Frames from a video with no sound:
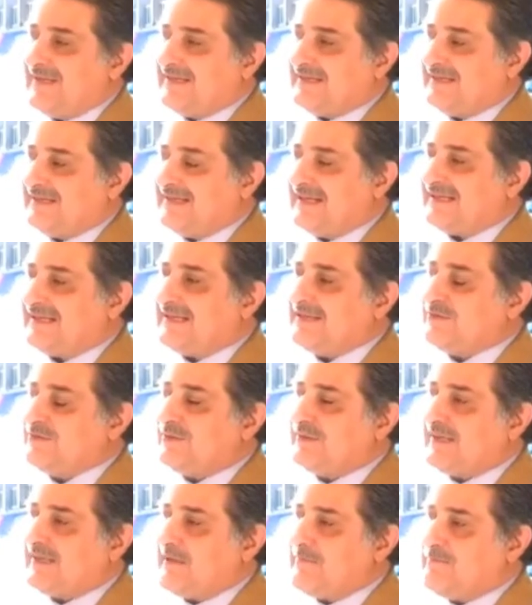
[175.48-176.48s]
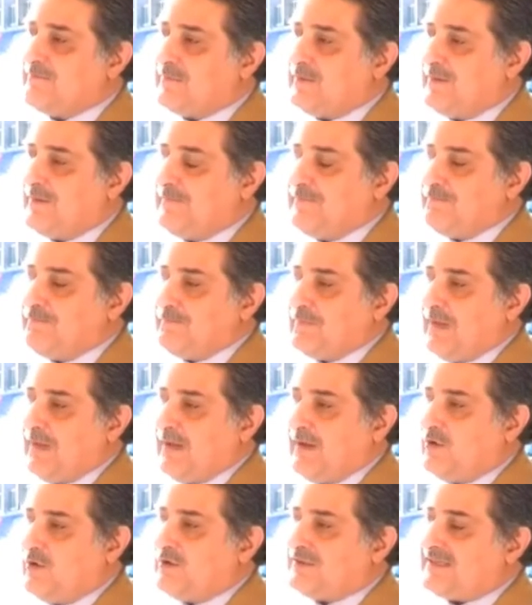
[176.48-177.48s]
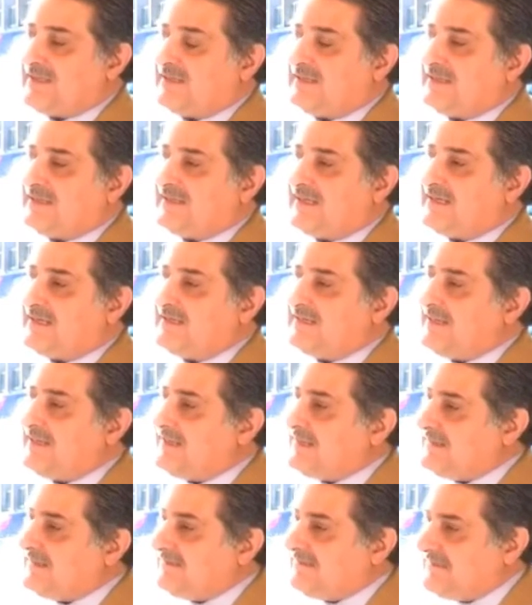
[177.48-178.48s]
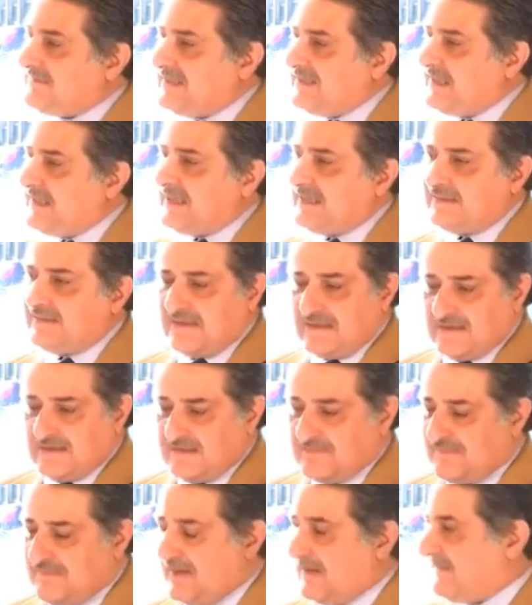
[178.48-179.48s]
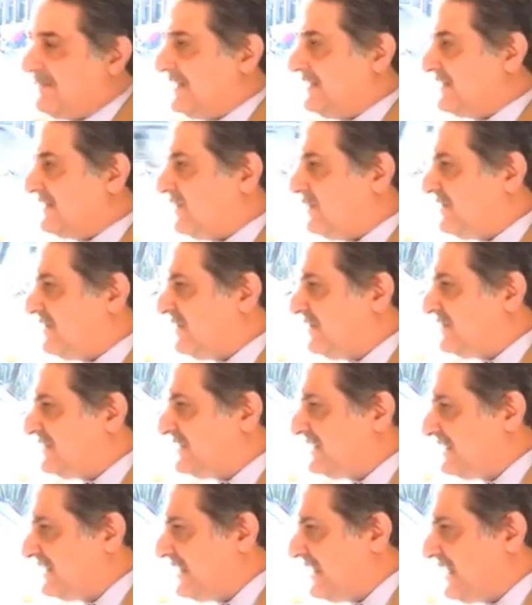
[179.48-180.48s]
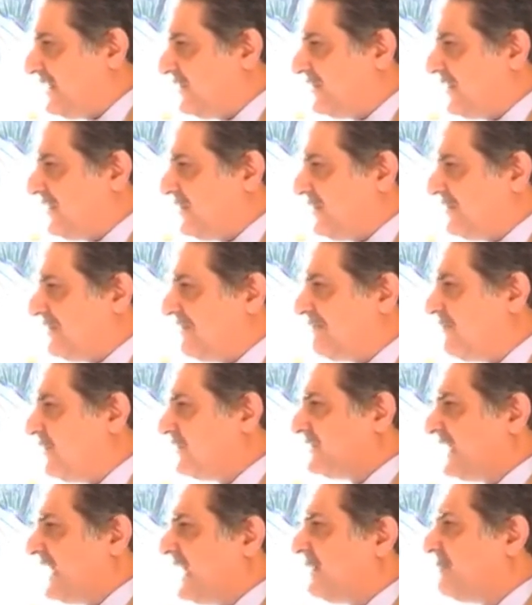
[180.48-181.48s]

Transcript: da, da tanto tempo, cosa ti senti di dire? Ti, liberamente, come, come se andava, a volte